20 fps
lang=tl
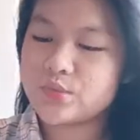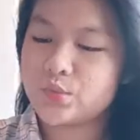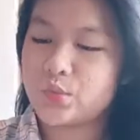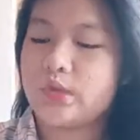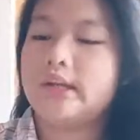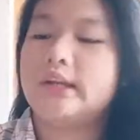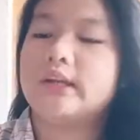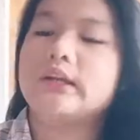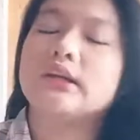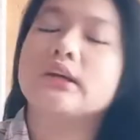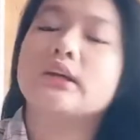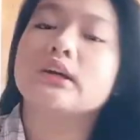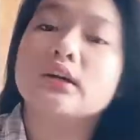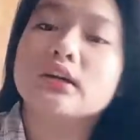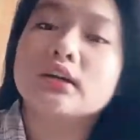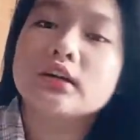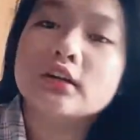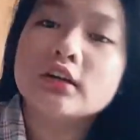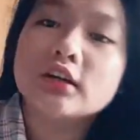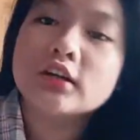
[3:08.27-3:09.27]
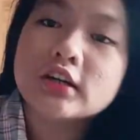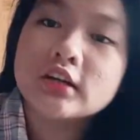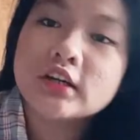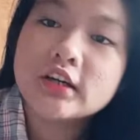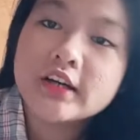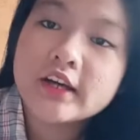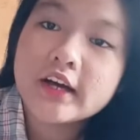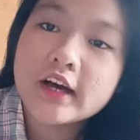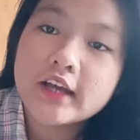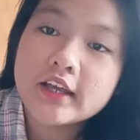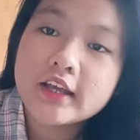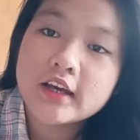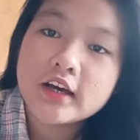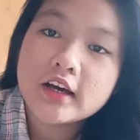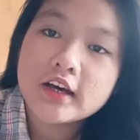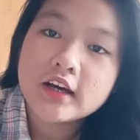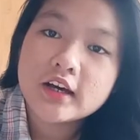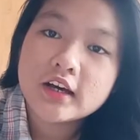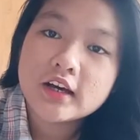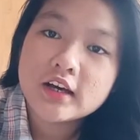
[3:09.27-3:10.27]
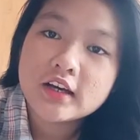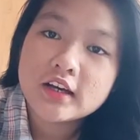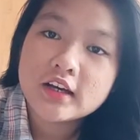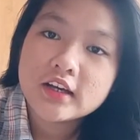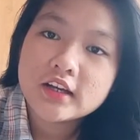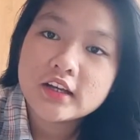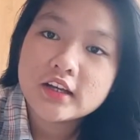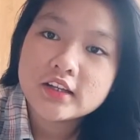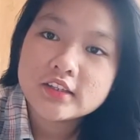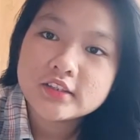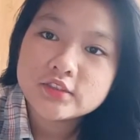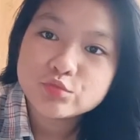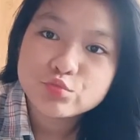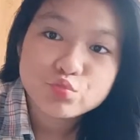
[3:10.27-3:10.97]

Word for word: one. Ayan.